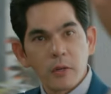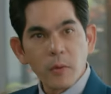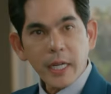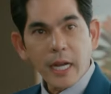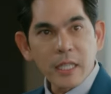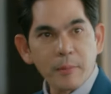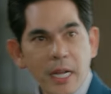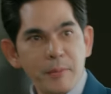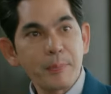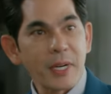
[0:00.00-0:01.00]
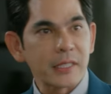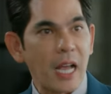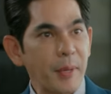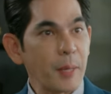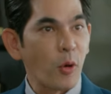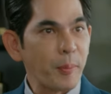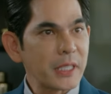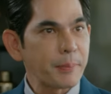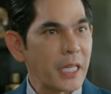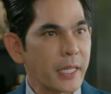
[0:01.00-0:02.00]
ว่าการทำอะไรไม่ปรึกษาพี่ผลมัน
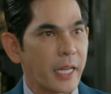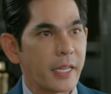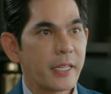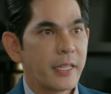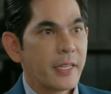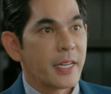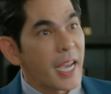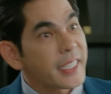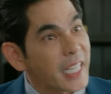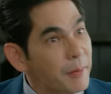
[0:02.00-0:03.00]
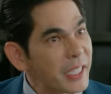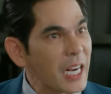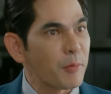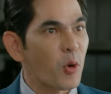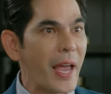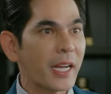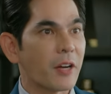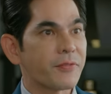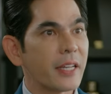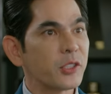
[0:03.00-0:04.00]
จะเป็นยังไงไอ้เจมันกลับมาแหวงกั
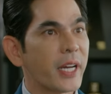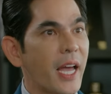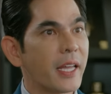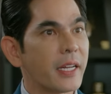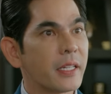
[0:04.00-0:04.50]
ดฟ้าจนได้